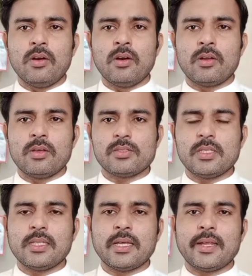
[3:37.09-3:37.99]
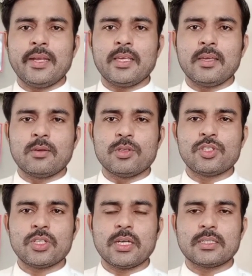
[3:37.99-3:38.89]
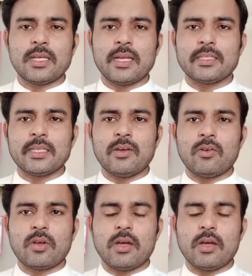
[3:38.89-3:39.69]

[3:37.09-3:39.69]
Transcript: और ज़िंदा रहने की कोशिश करता रहता है और